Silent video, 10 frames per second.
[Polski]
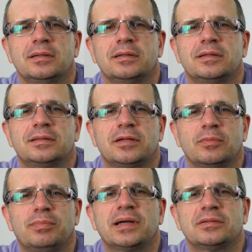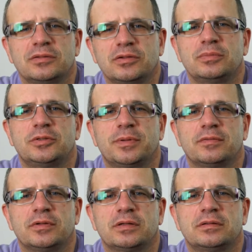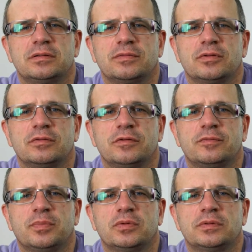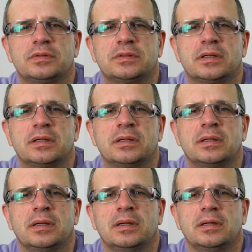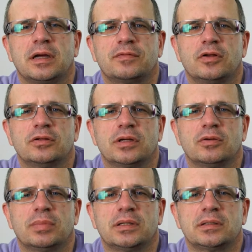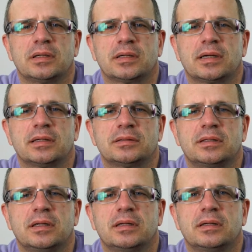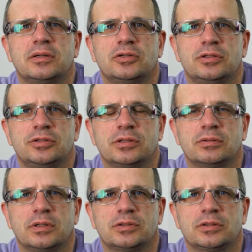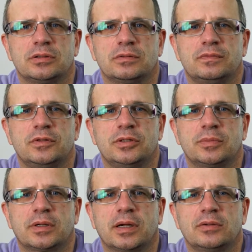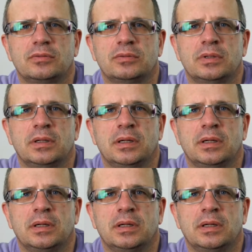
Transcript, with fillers: Chcę bardzo zrobić prawo jazdy zawodowe w Polsce. Jak wyglądają badania lekarskie, jeśli się leczę w innym kraju?